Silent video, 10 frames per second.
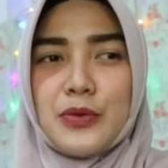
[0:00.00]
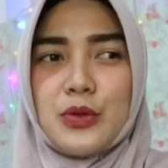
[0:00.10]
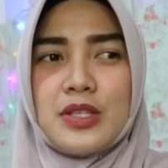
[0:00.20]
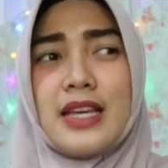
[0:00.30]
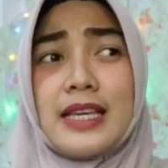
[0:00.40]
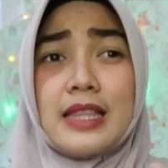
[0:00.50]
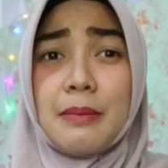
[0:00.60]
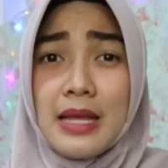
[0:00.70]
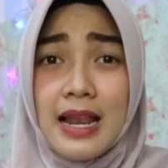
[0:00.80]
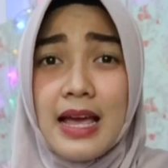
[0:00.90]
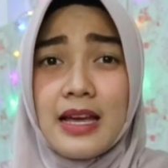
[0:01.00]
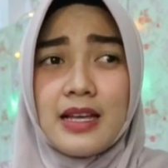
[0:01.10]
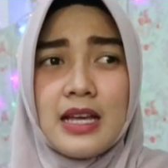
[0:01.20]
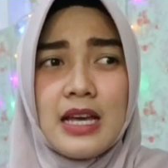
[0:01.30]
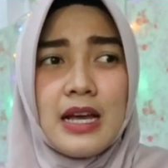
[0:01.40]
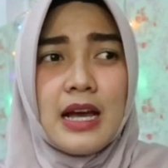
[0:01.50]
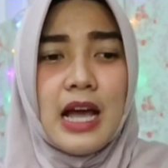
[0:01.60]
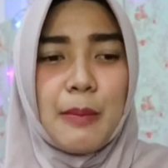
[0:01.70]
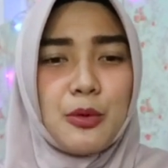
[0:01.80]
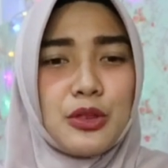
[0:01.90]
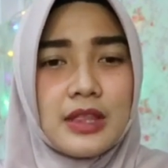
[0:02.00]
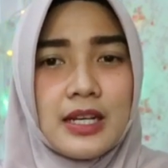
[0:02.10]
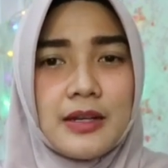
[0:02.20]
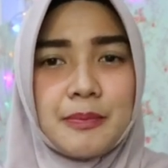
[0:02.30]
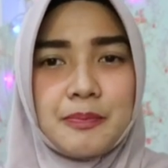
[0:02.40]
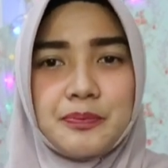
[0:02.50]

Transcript: terusnya kita bilang hmm. hapunten